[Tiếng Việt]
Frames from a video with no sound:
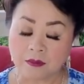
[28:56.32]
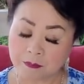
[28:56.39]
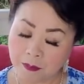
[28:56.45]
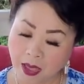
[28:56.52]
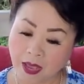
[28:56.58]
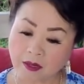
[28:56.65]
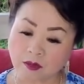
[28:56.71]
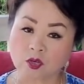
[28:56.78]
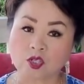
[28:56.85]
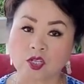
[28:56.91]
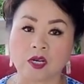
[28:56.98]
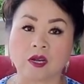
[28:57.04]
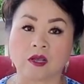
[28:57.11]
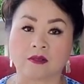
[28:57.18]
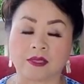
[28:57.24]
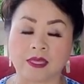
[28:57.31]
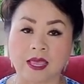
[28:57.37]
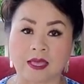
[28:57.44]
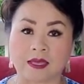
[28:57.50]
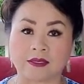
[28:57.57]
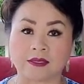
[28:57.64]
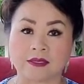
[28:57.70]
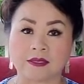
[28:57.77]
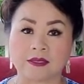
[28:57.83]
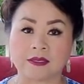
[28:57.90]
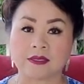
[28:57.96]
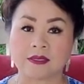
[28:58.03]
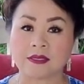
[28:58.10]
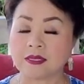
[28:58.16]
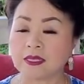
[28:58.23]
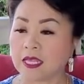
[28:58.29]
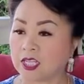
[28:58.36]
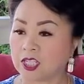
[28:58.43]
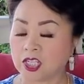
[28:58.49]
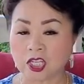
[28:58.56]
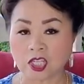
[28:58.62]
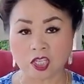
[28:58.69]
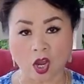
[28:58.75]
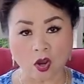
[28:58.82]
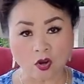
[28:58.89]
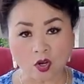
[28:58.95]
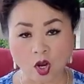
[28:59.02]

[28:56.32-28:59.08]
ba trò sợ đầu bia tiền si chọn